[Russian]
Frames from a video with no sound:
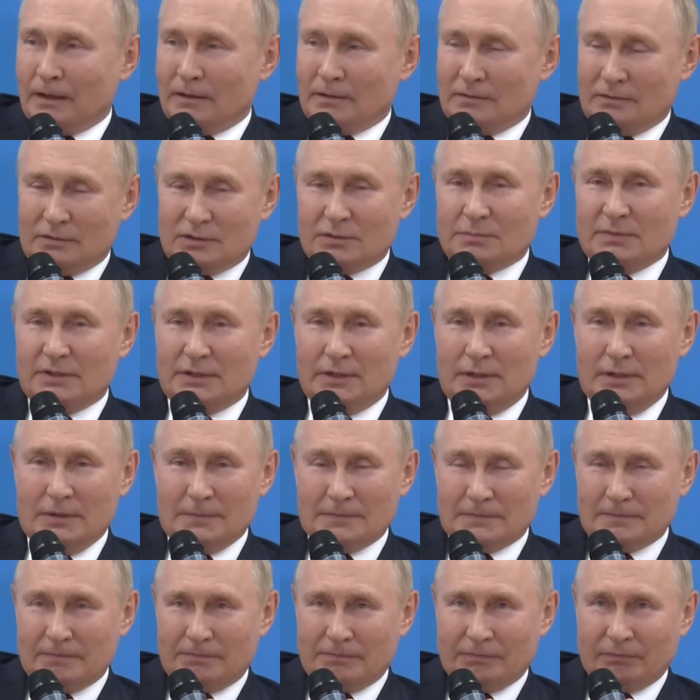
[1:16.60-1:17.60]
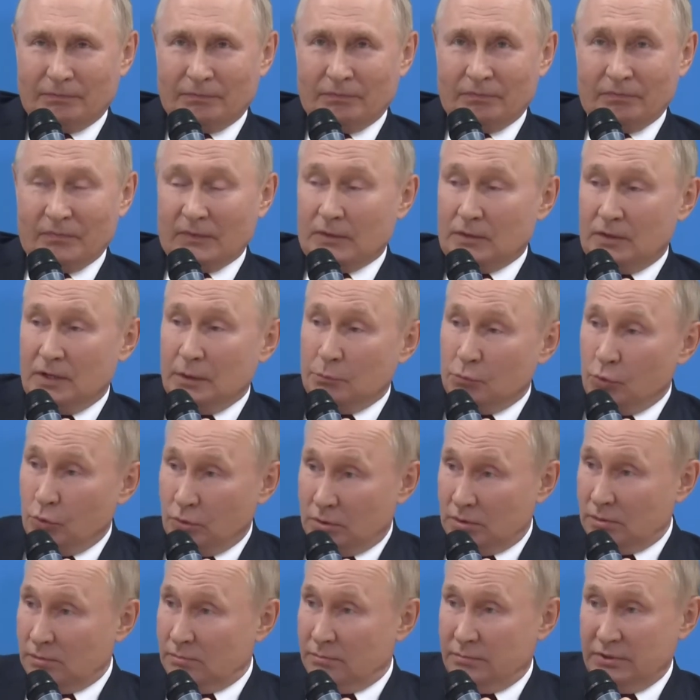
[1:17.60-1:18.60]
вот смотри, я
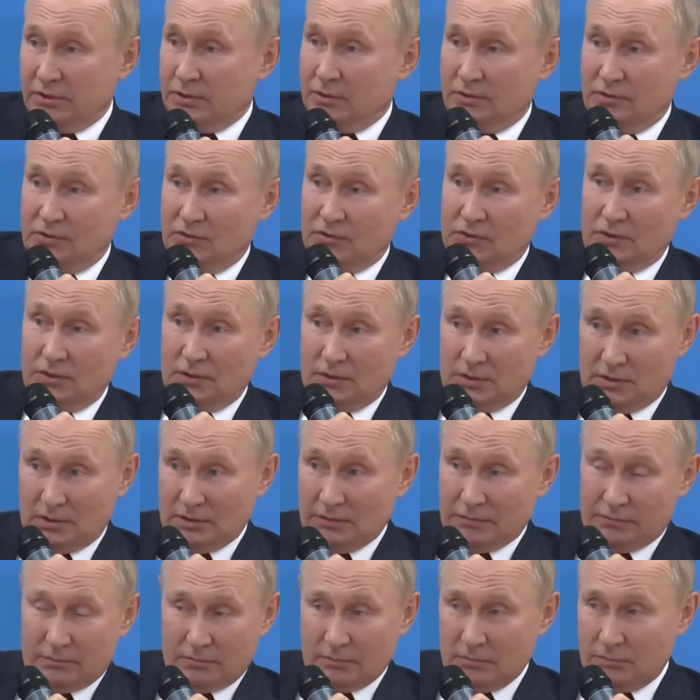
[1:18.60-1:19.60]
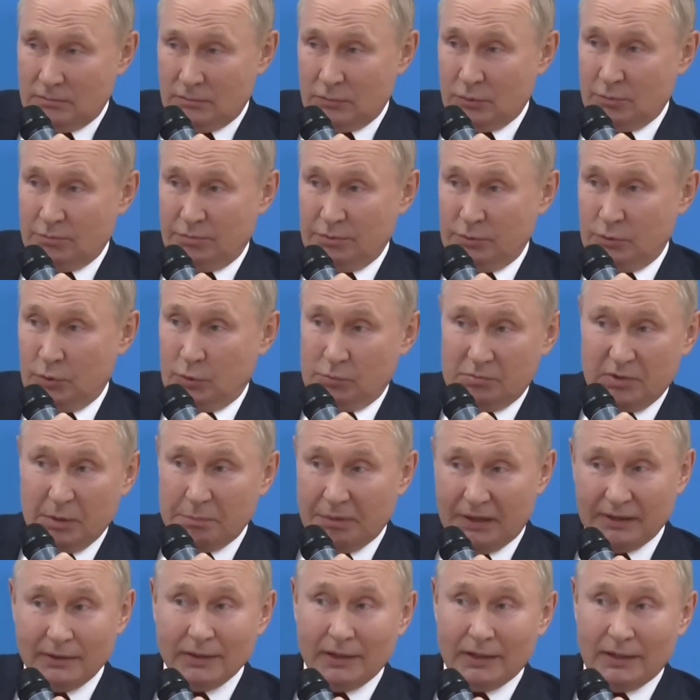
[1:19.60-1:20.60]
мог быть и не здесь. Я мог Мне
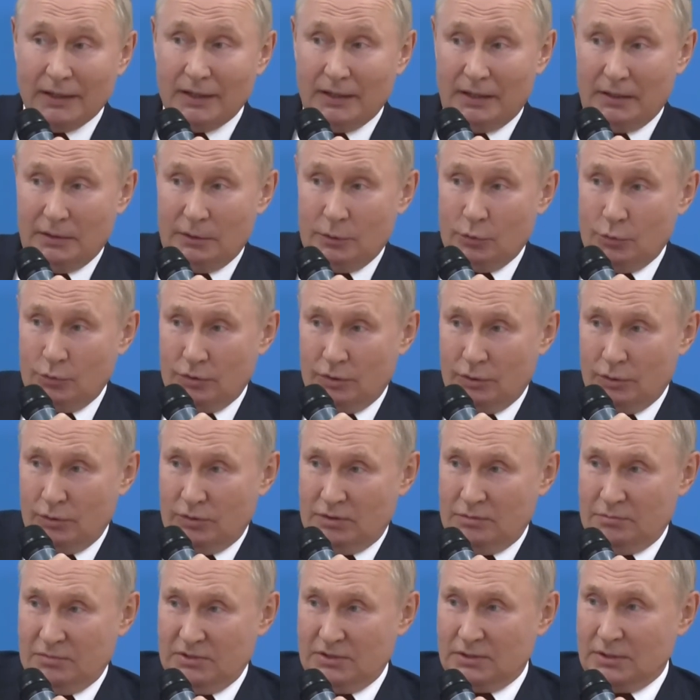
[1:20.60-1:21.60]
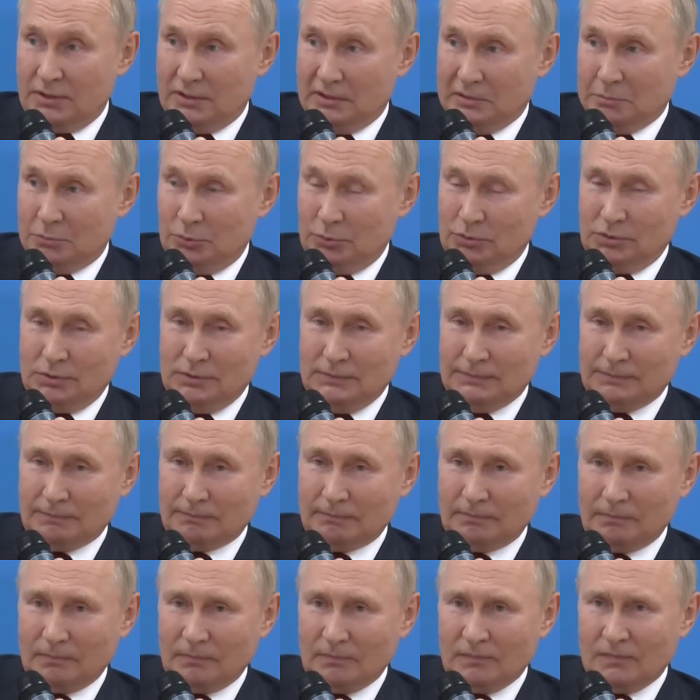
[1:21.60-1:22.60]
предлагали и другие места работы.
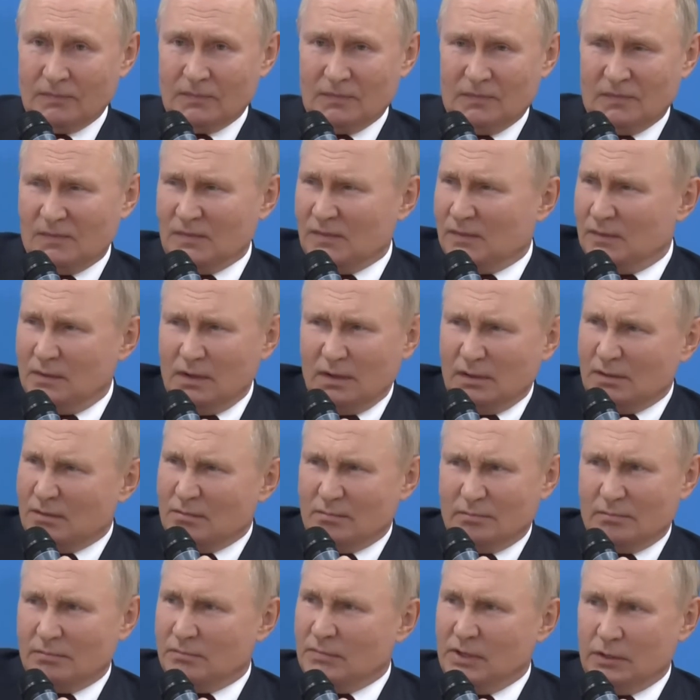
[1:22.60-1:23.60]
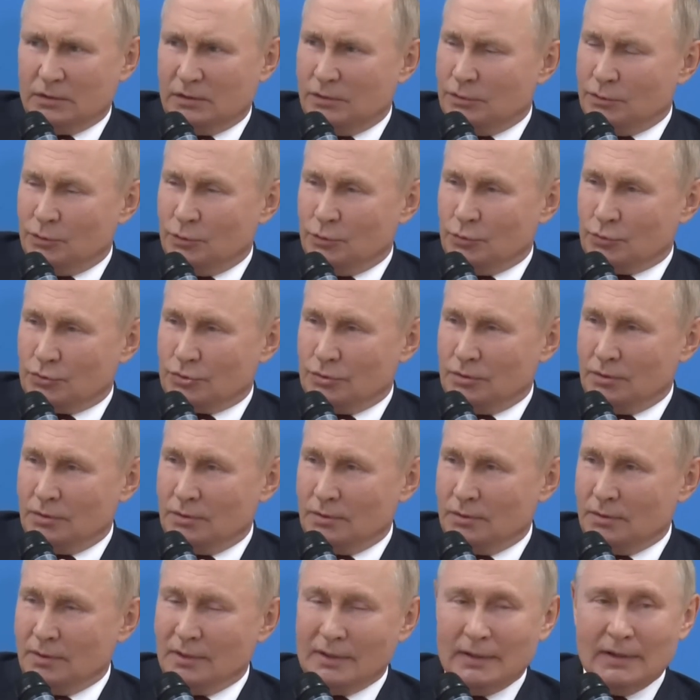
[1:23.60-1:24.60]
мне это не нужно.
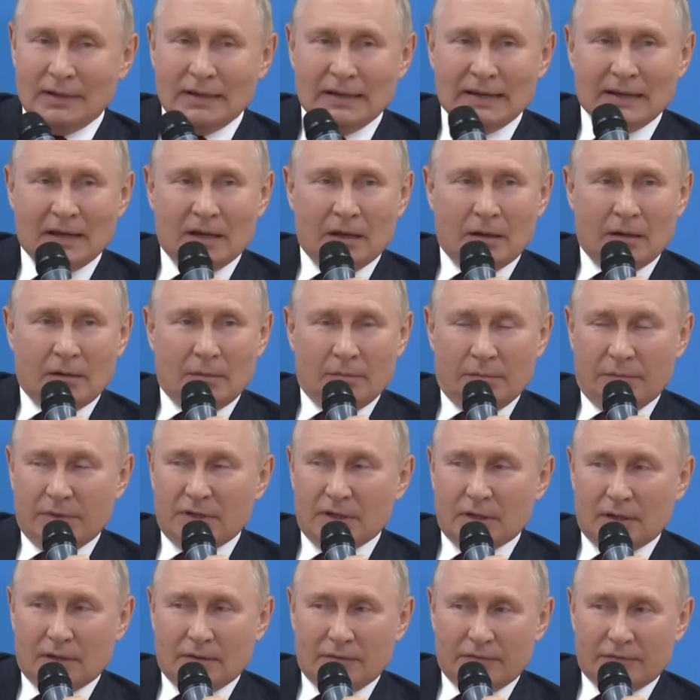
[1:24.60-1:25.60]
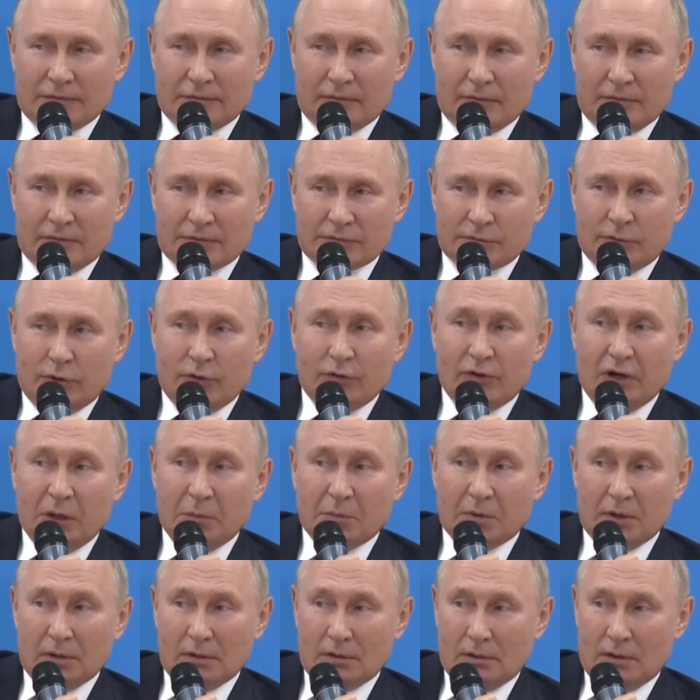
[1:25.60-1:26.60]
Мне в свое
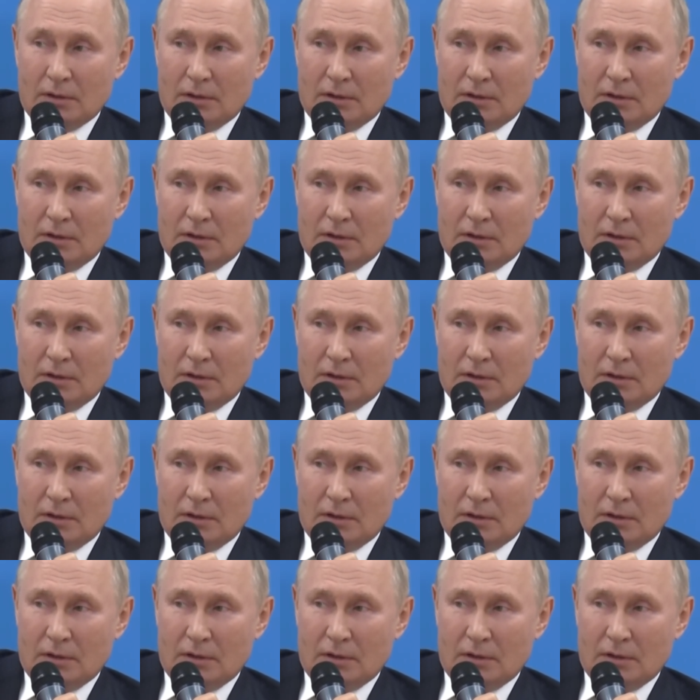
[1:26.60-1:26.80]
время